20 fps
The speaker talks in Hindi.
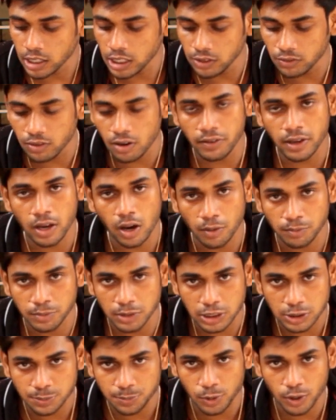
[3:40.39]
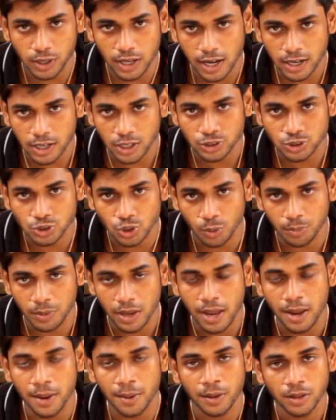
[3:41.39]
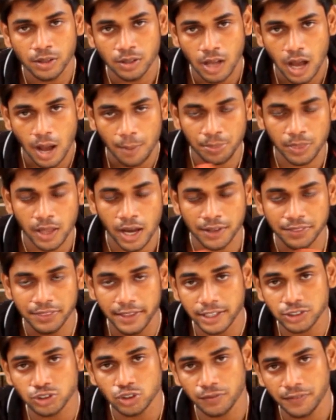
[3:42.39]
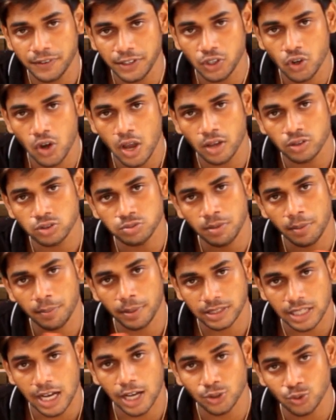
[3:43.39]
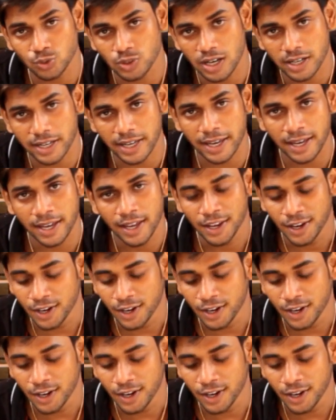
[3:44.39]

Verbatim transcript: गिव अवे ऑफ दिस प्रोडक्ट सो मैं अपना नेक्स्ट जो वीडियो है उसमें बता दूंगा कि